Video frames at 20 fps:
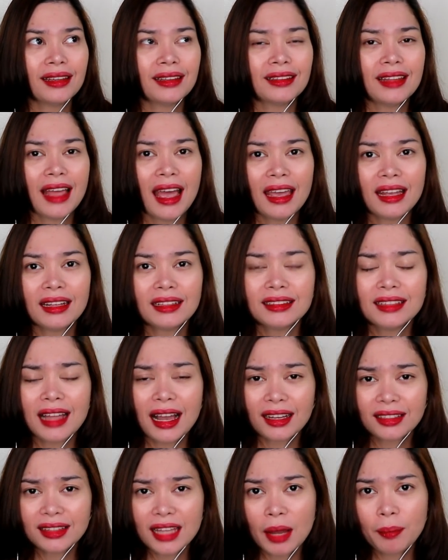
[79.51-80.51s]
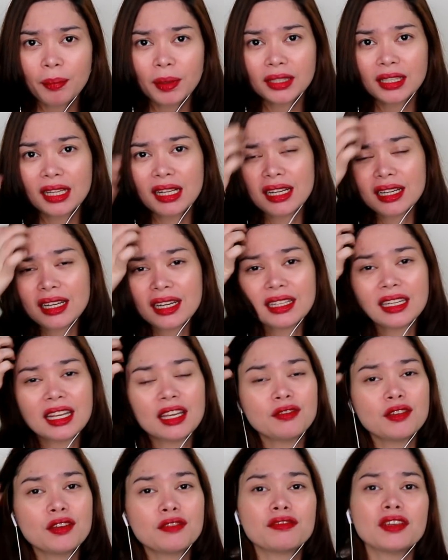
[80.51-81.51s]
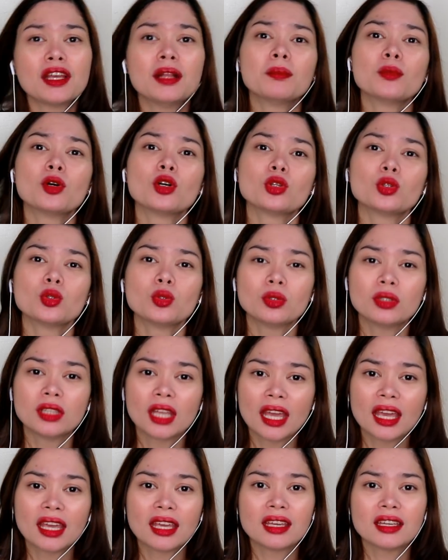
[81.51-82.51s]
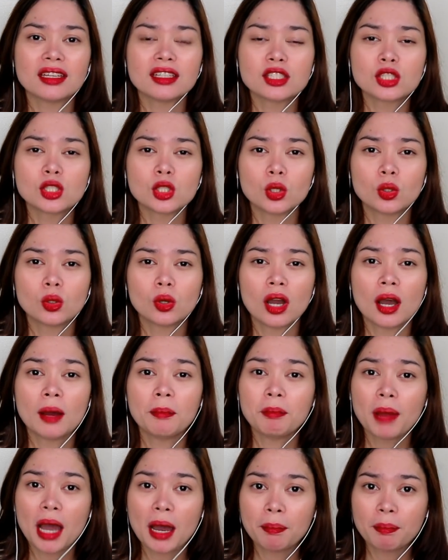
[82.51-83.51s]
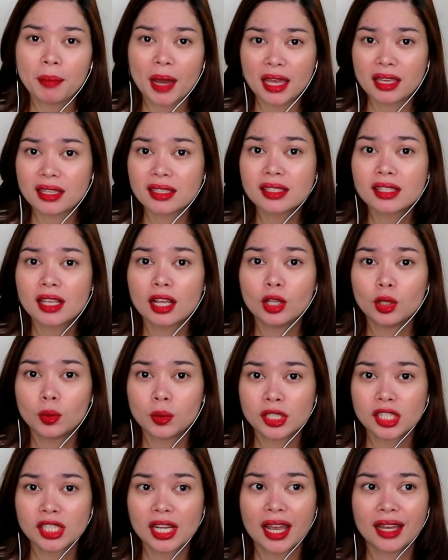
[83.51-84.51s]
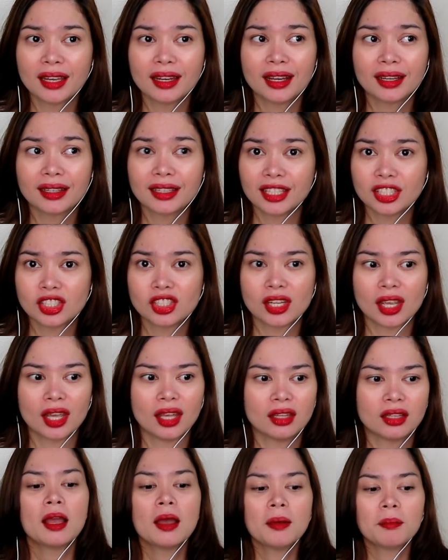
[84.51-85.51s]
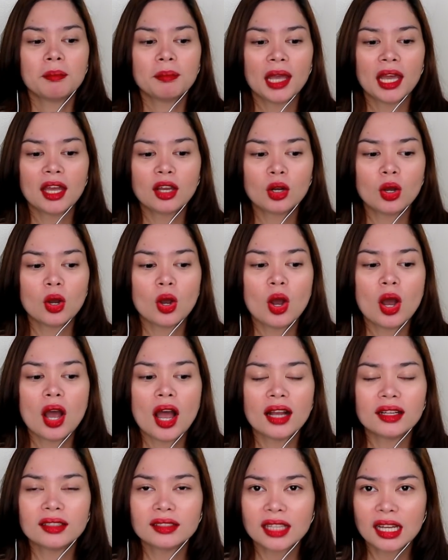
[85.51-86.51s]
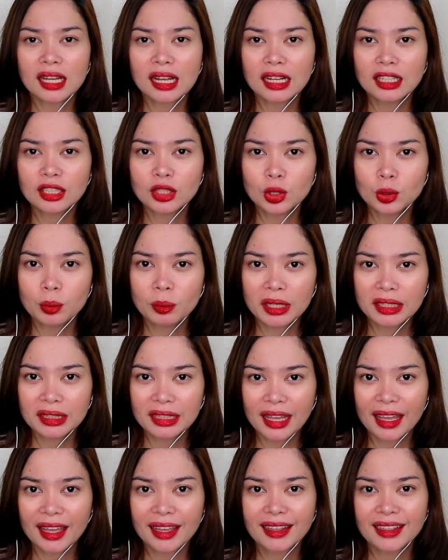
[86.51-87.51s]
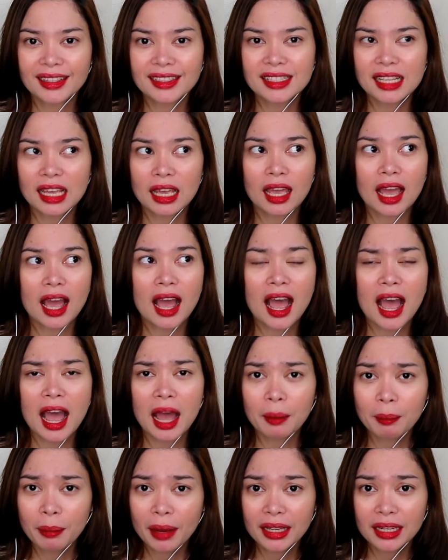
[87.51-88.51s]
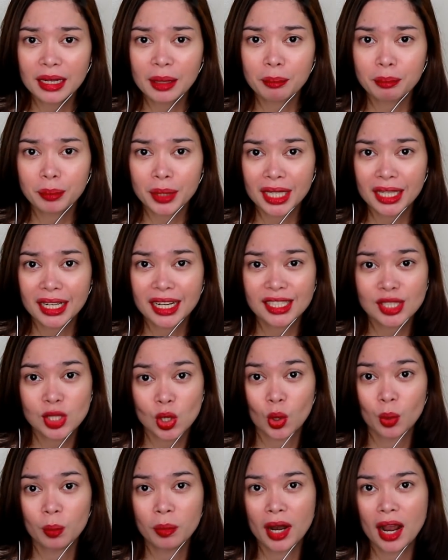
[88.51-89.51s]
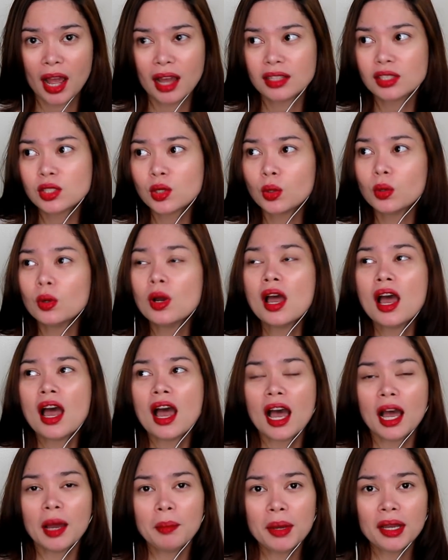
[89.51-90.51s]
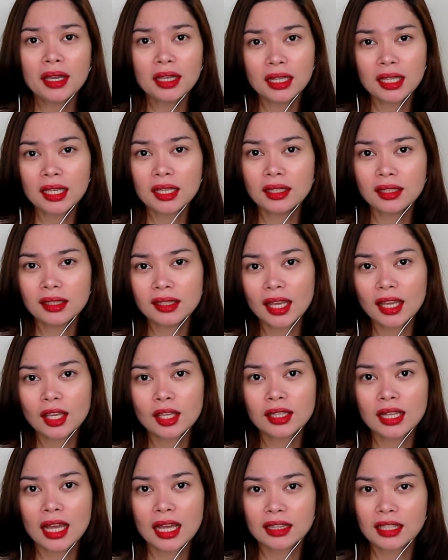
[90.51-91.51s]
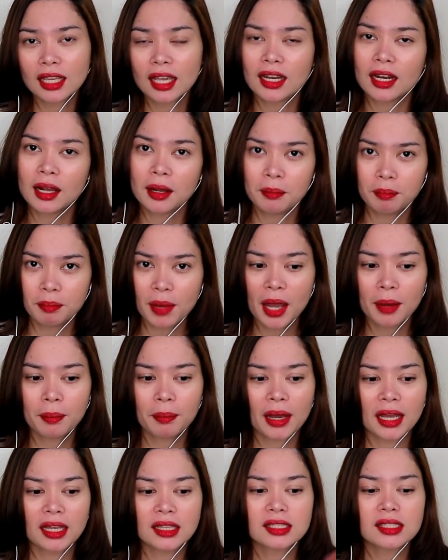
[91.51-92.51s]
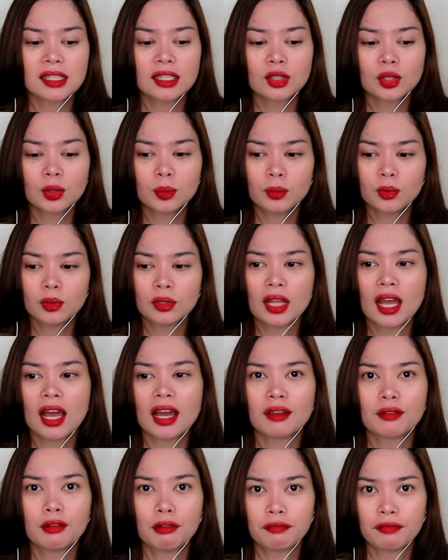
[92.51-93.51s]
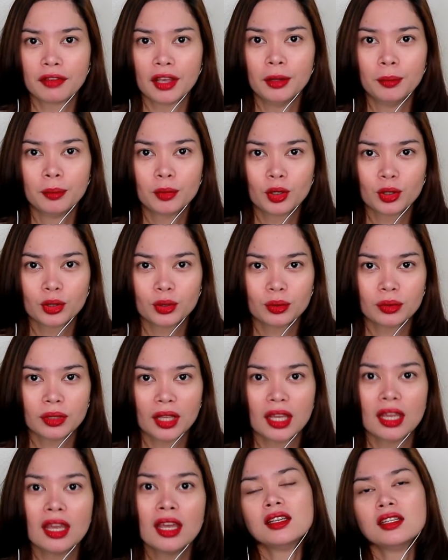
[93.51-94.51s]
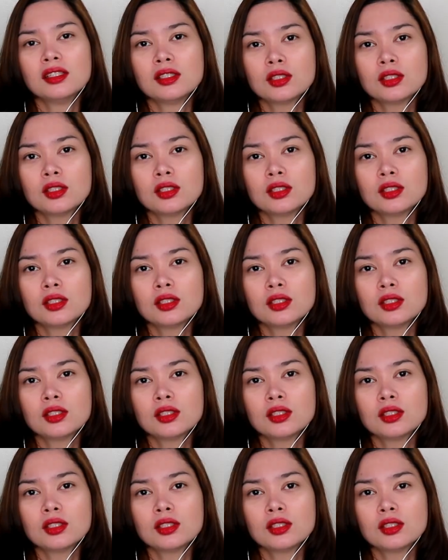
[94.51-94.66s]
Dahil ang dapat talaga na i-film ko today is yung uh, ah, Popeye's Louisiana Kitchen. Pero ang tagal dumating kasi ang haba ng pila sobra. So habang hinihintay natin ang Popeye's, ito muna ang i-film ko today.